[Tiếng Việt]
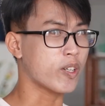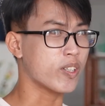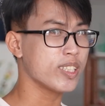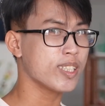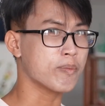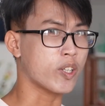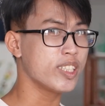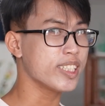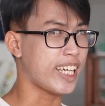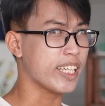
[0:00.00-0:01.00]
mỗi mỗi
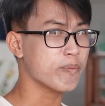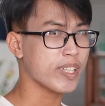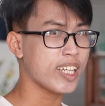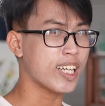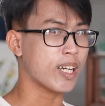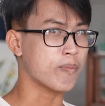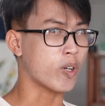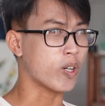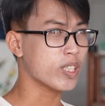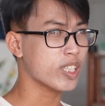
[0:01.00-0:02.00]
đứa trẻ trong đây là
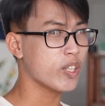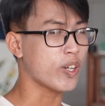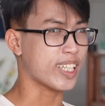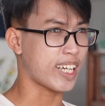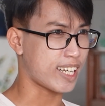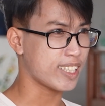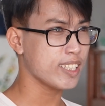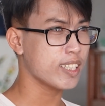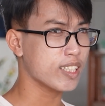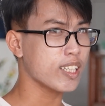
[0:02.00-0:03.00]
mỗi cái hoàn cảnh
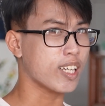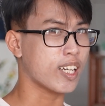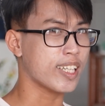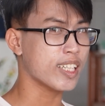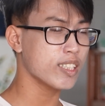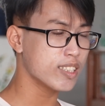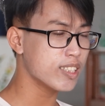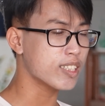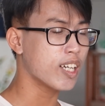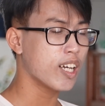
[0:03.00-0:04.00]
à, rất là đáng
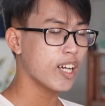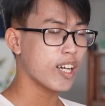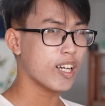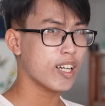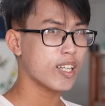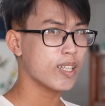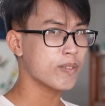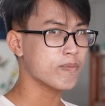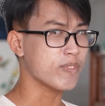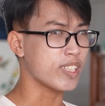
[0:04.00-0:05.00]
thương à,
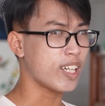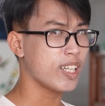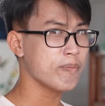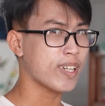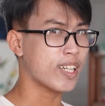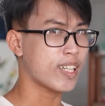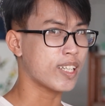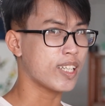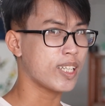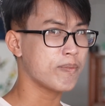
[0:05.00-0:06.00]
vì thế
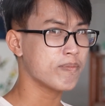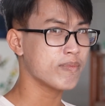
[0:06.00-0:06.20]
mà em